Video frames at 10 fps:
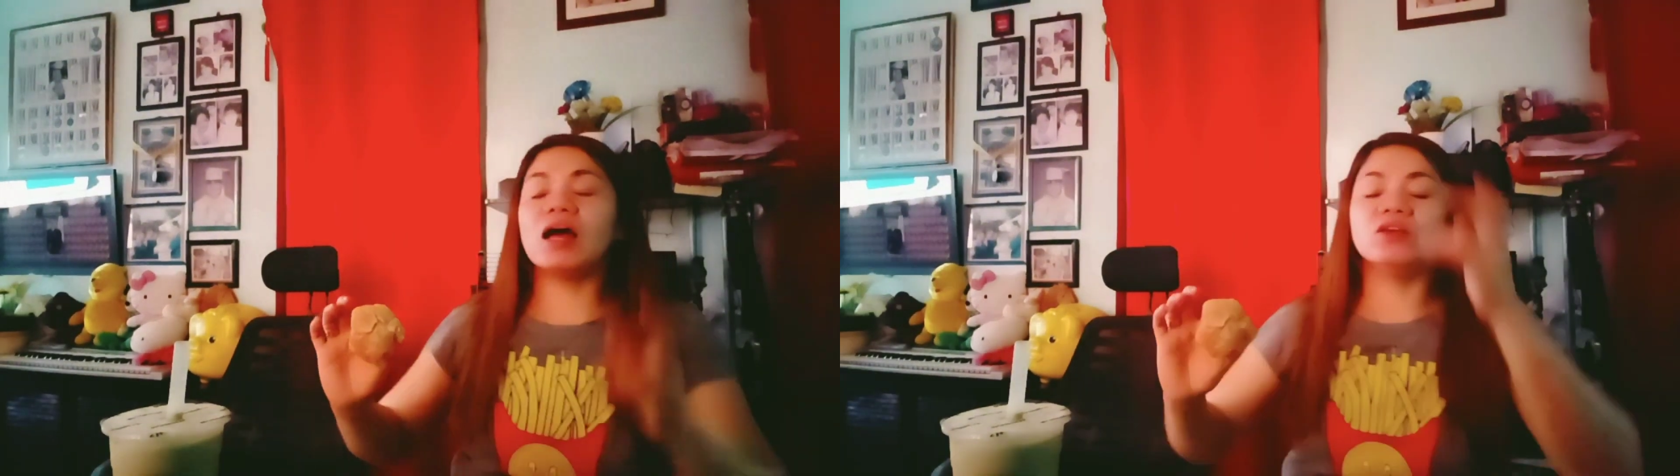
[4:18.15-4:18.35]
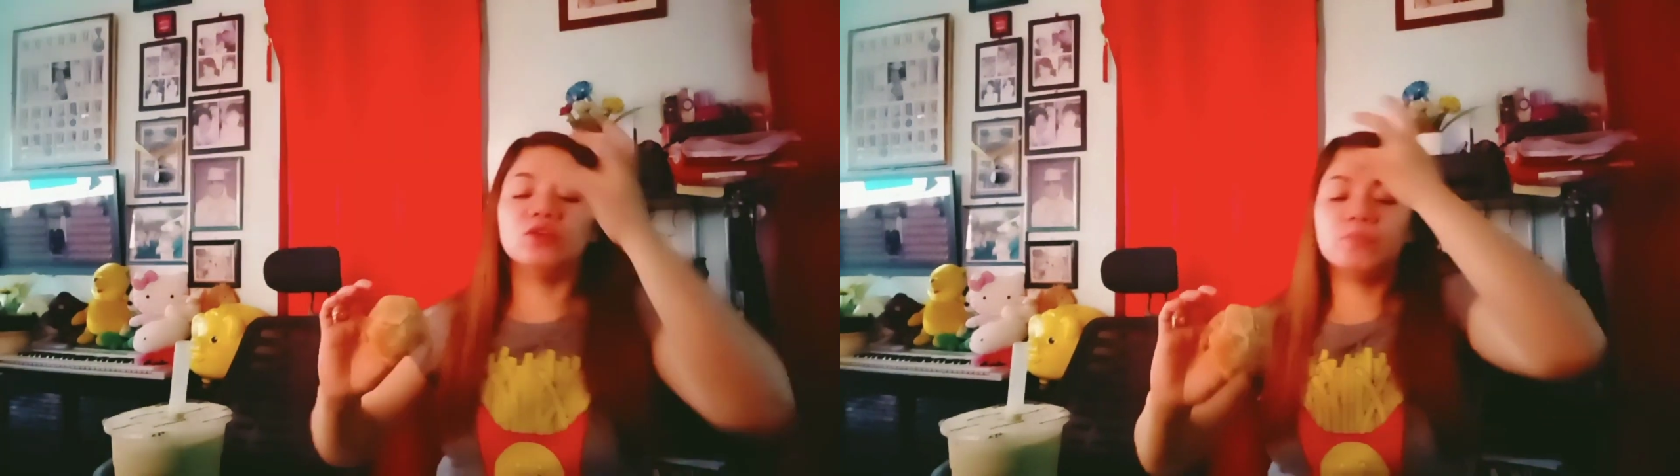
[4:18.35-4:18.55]

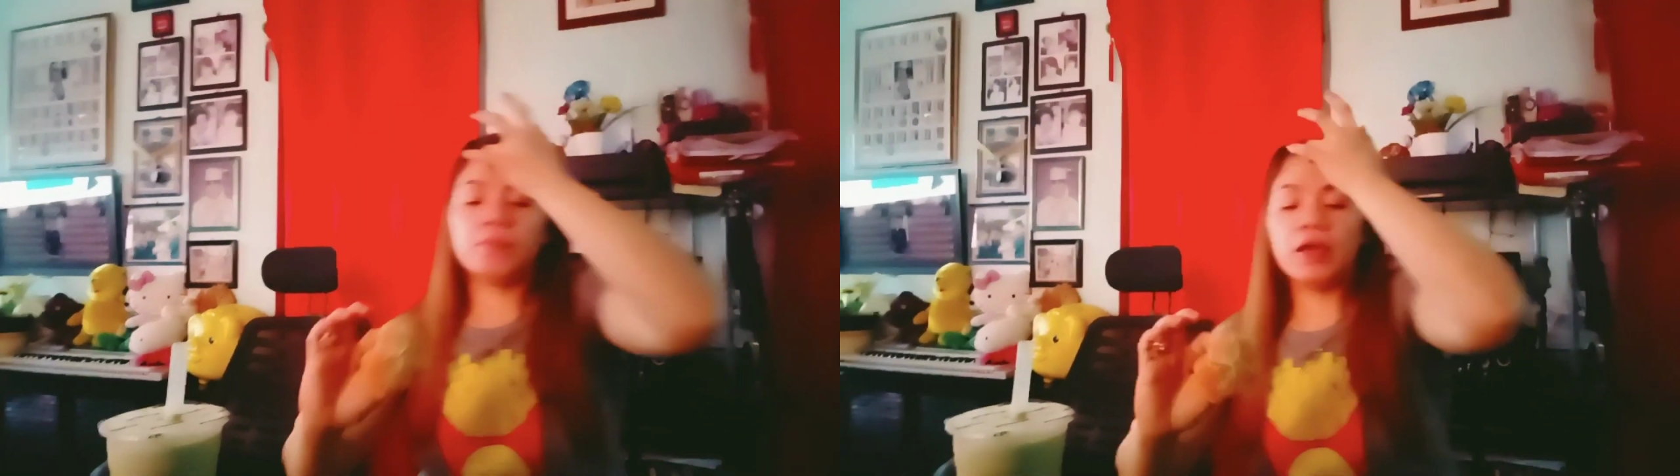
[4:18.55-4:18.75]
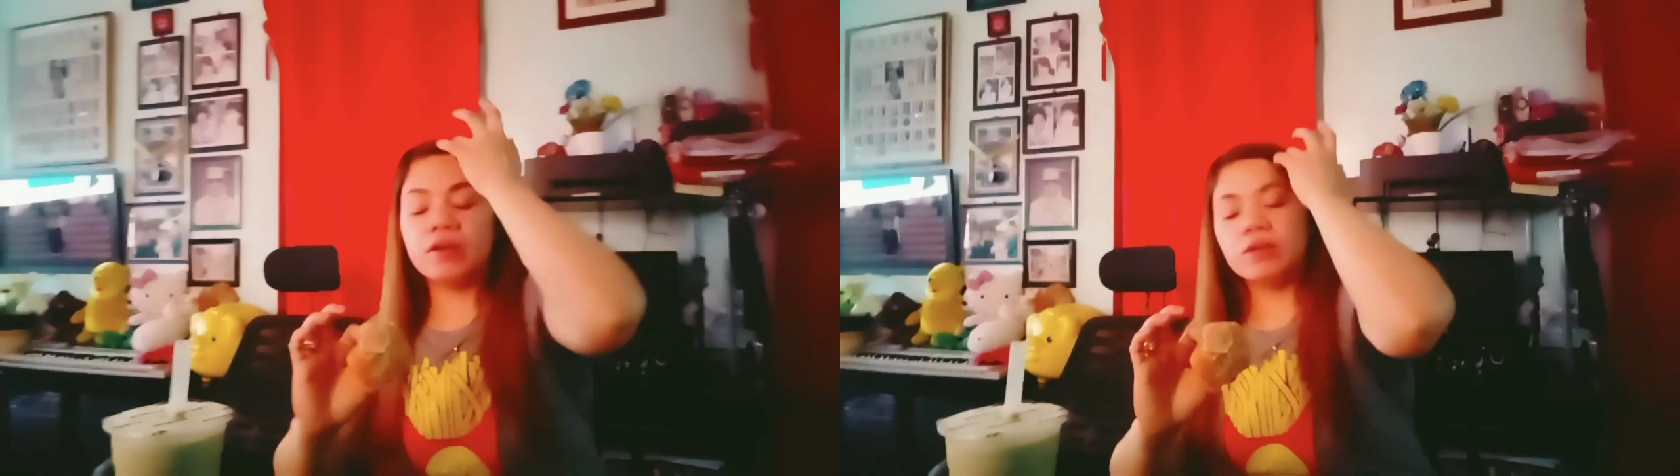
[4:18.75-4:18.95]
yung
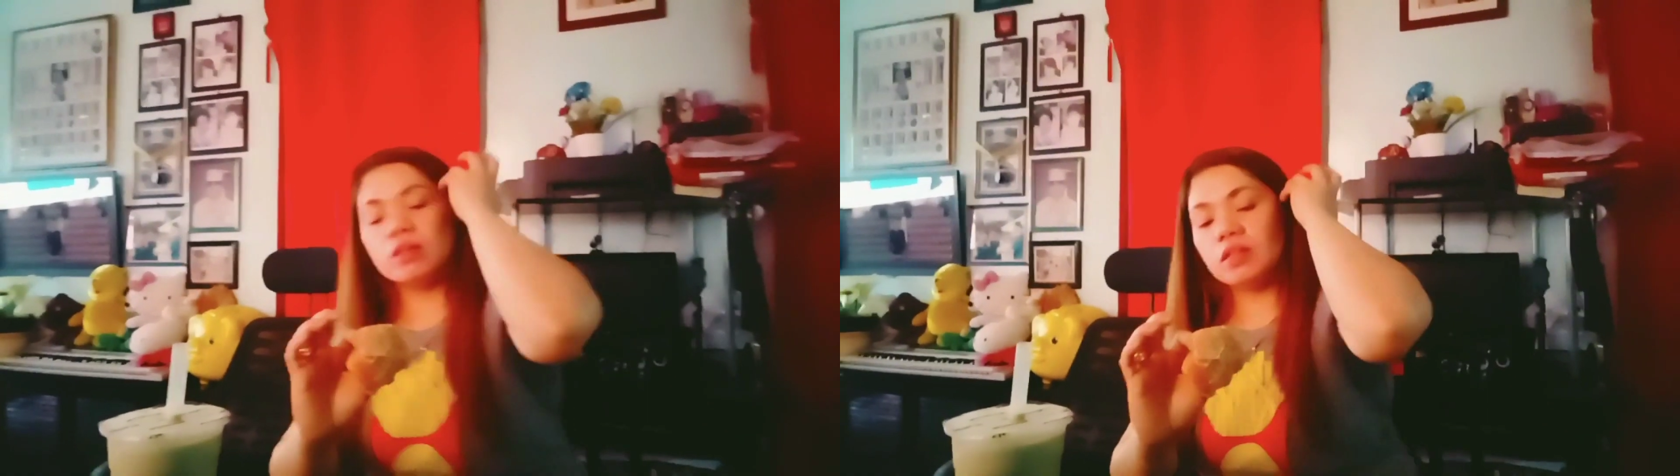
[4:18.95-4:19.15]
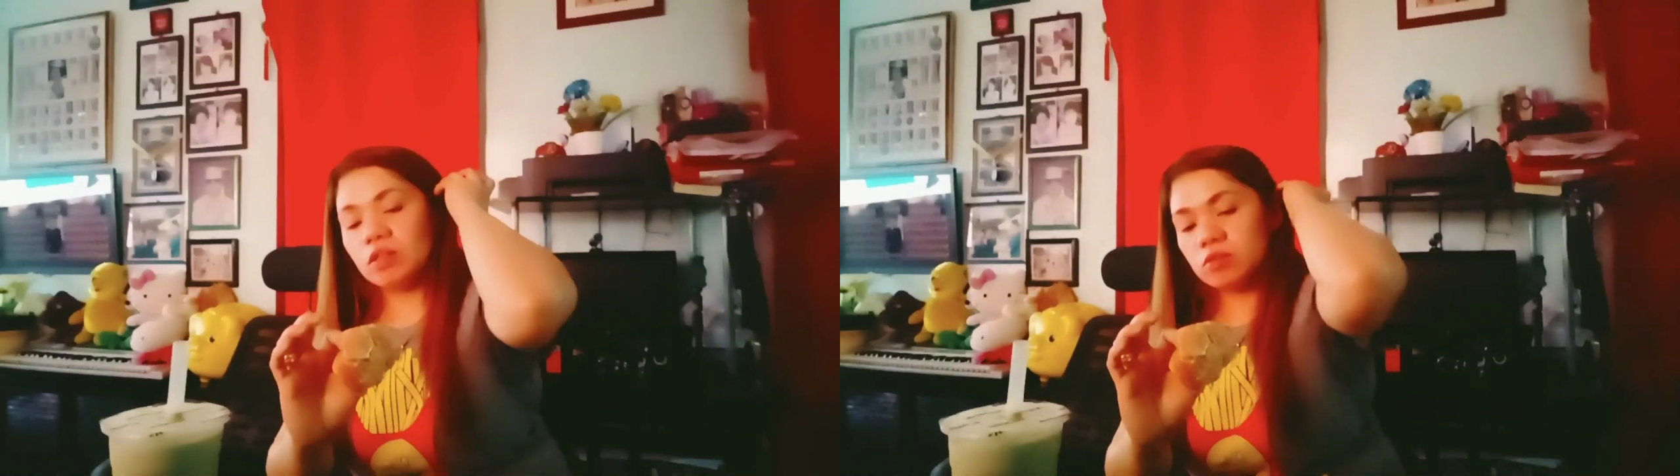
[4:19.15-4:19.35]
bakery
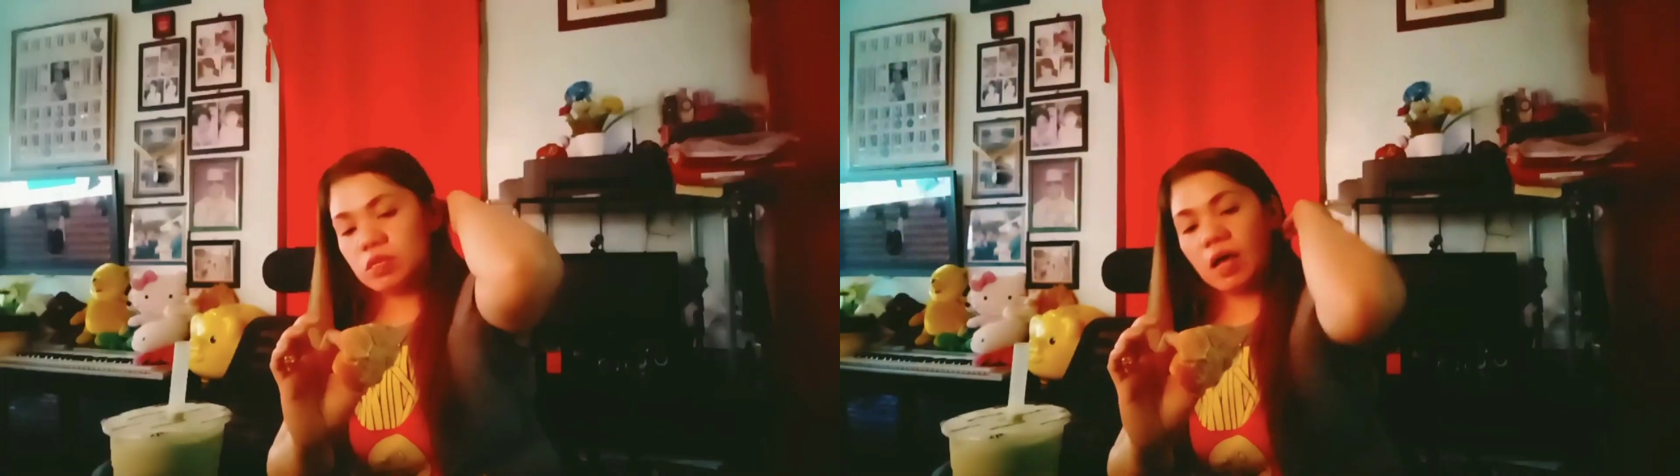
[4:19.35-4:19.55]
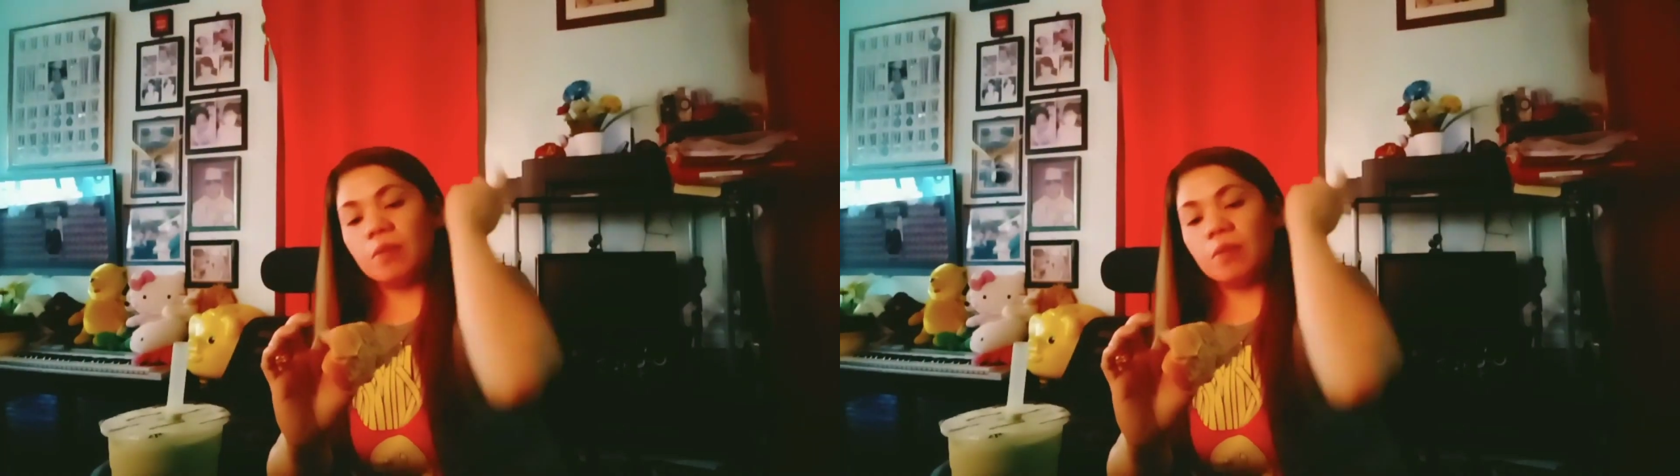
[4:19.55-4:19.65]
dito sa amin,